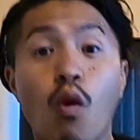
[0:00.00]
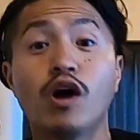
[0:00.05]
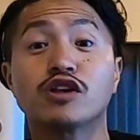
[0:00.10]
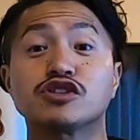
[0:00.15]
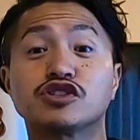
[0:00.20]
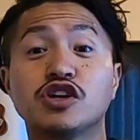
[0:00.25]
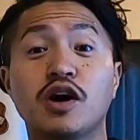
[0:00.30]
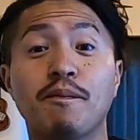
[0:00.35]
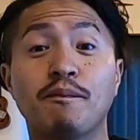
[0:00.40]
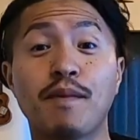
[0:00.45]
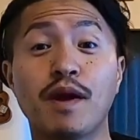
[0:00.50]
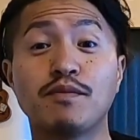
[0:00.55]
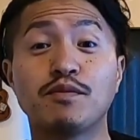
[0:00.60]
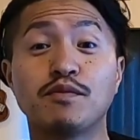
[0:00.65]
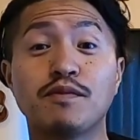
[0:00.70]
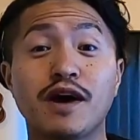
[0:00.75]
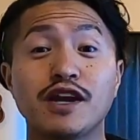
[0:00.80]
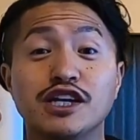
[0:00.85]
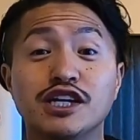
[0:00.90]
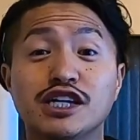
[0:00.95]
What's up,
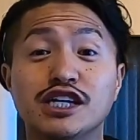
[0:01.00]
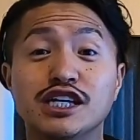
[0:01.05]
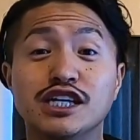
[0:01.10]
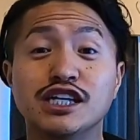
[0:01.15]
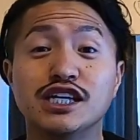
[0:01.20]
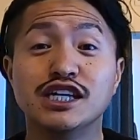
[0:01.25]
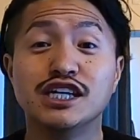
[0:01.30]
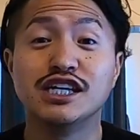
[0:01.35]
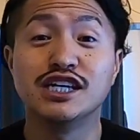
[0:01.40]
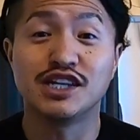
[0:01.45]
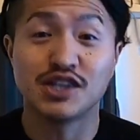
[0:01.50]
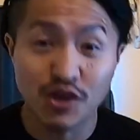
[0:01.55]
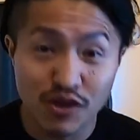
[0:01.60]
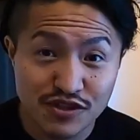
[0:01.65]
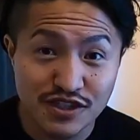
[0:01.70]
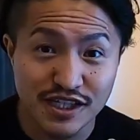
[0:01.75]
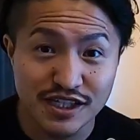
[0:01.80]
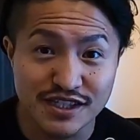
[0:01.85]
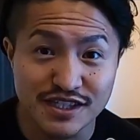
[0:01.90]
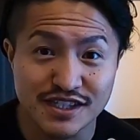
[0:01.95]
everybody! りょ
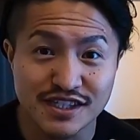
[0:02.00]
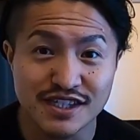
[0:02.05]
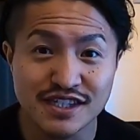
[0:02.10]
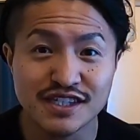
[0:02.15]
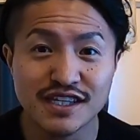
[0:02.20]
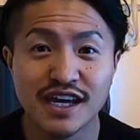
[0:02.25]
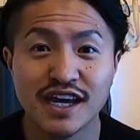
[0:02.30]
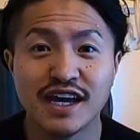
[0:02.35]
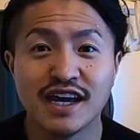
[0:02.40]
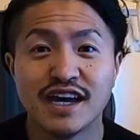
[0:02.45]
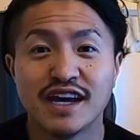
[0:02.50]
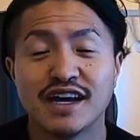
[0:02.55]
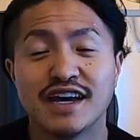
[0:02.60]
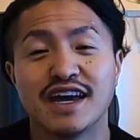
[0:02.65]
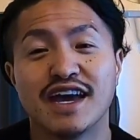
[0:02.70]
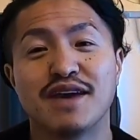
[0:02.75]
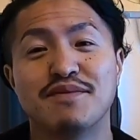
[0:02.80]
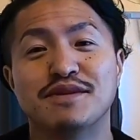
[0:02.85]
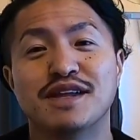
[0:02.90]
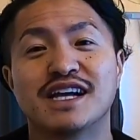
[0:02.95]
うすけっす、
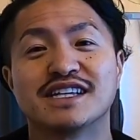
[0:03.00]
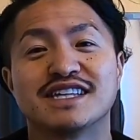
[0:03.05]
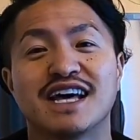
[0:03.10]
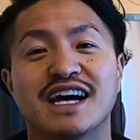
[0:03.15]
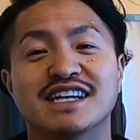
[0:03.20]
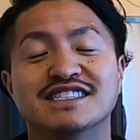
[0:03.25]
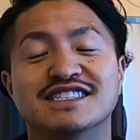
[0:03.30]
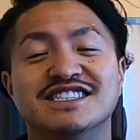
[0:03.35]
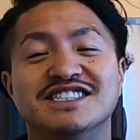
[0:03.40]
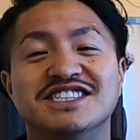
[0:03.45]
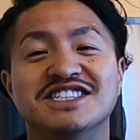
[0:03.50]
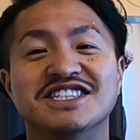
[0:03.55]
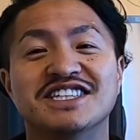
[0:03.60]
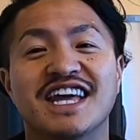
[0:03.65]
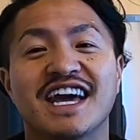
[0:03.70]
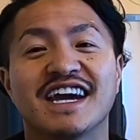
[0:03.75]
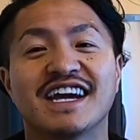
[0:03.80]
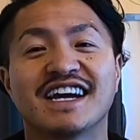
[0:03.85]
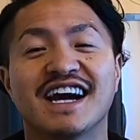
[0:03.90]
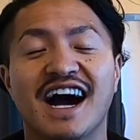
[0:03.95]
えー、皆さん、新
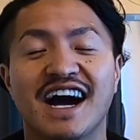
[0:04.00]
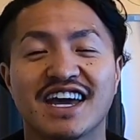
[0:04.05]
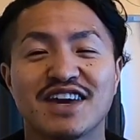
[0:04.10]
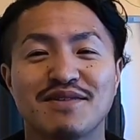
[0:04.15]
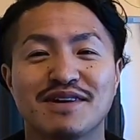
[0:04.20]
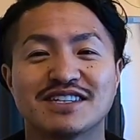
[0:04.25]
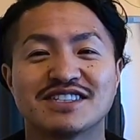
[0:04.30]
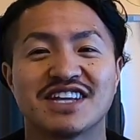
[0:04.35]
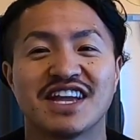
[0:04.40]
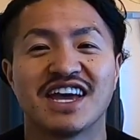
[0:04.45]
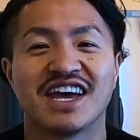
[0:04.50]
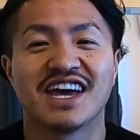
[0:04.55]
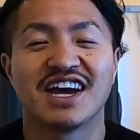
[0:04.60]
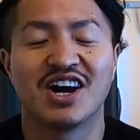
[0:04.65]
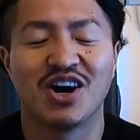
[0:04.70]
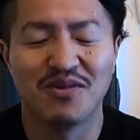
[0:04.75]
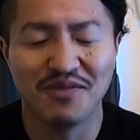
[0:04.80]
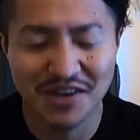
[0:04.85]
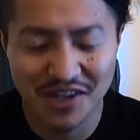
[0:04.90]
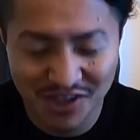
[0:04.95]
年明けまし
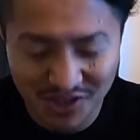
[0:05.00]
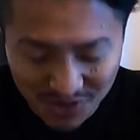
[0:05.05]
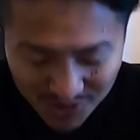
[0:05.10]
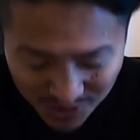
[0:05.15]
ておめで